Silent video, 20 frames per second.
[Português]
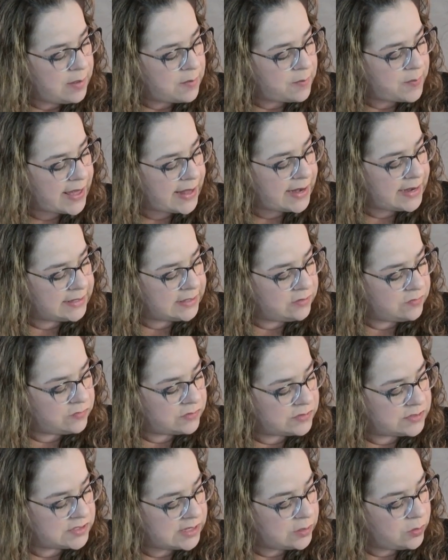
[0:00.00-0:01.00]
para que
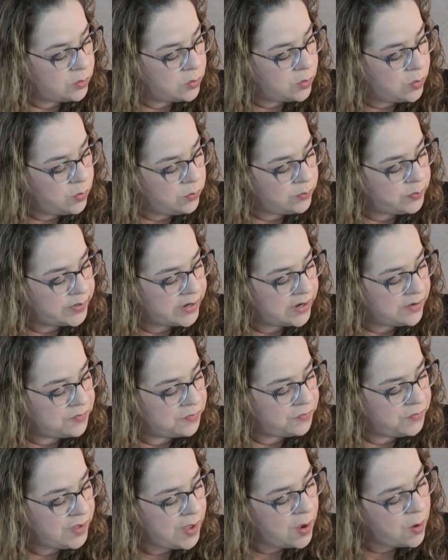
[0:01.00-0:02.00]
você cumpra
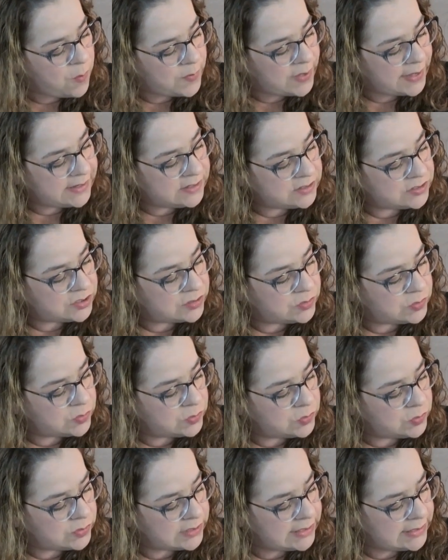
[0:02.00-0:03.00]
fielmente
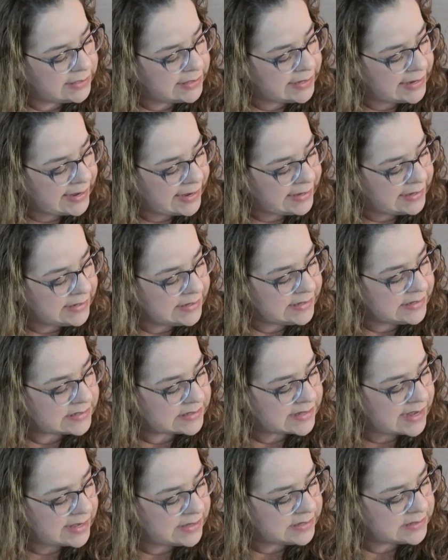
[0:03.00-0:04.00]
tudo que nele
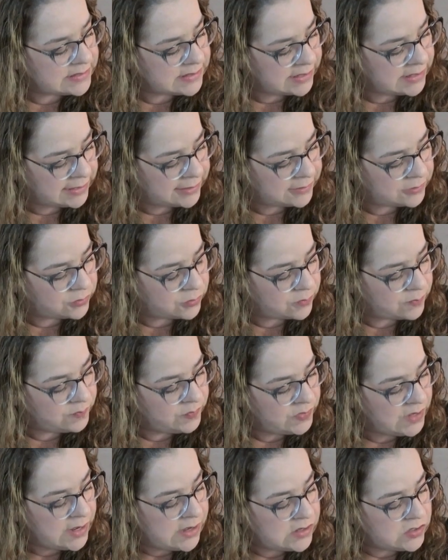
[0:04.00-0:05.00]
está escrito.
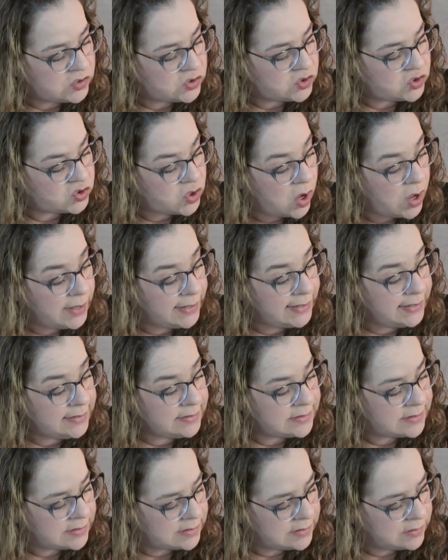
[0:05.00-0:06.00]
Só
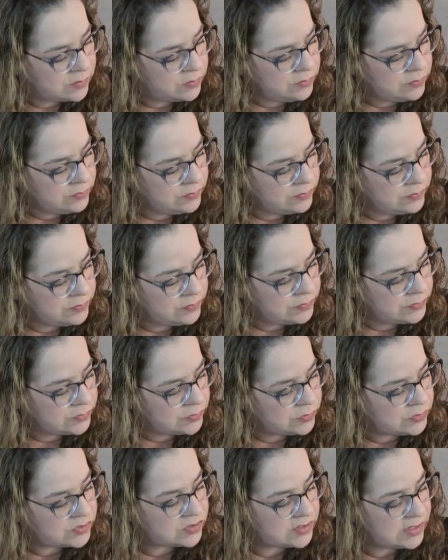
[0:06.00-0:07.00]
então
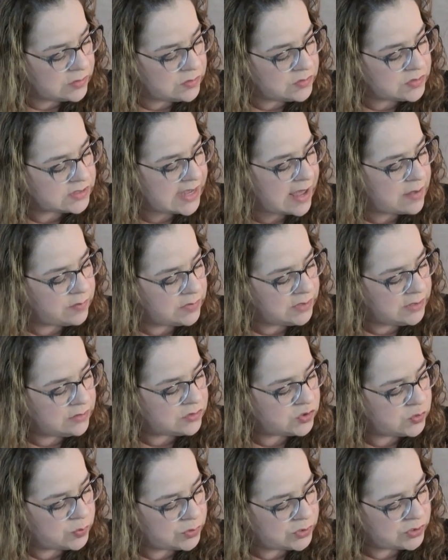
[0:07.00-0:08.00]
os seus
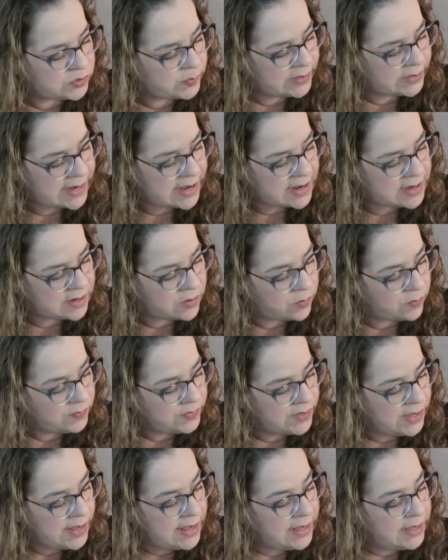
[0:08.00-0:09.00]
caminhos prosperarão
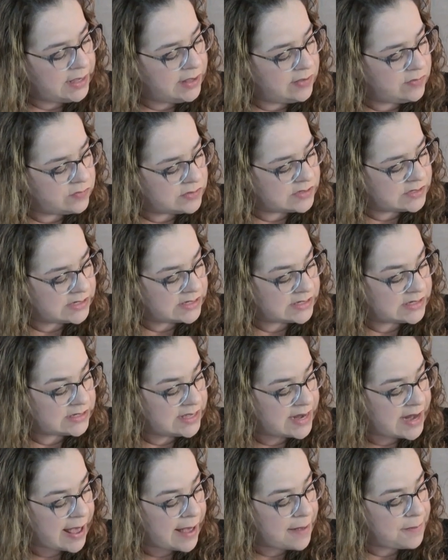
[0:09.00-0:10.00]
e você
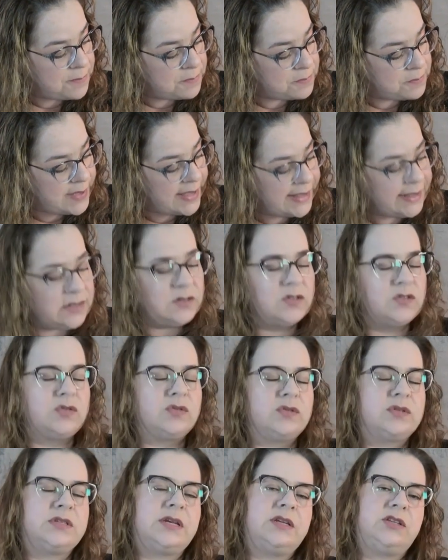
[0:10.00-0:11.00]
será
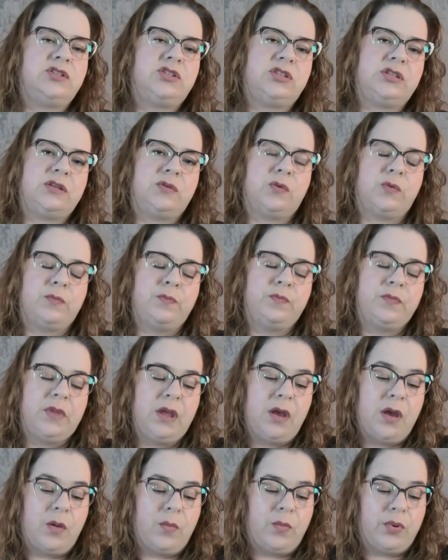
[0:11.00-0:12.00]
bem-sucedido.
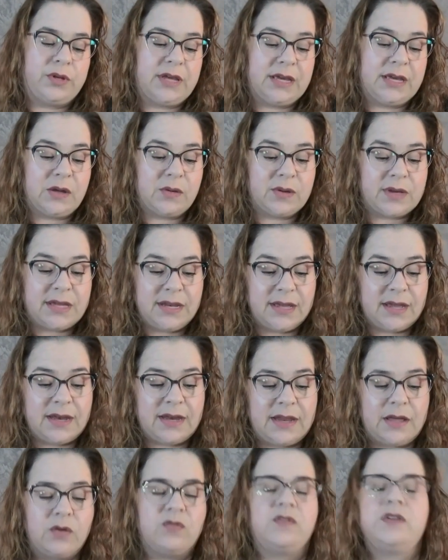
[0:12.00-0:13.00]
Por que, que eu queria
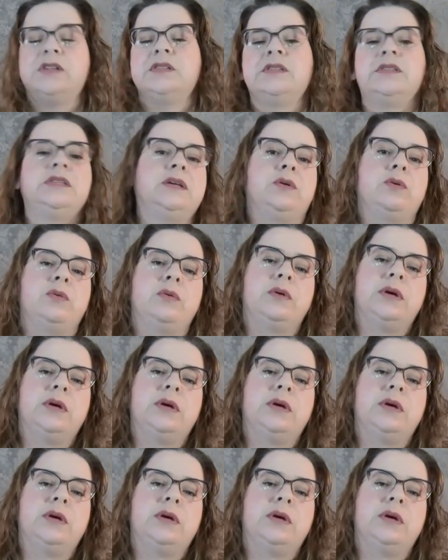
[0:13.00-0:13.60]
ler o versículo